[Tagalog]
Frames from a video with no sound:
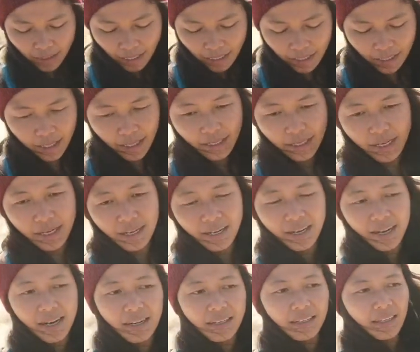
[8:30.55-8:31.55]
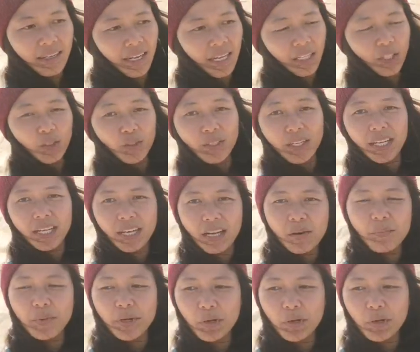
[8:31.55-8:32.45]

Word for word: talaga ng Grand Canyon Canal.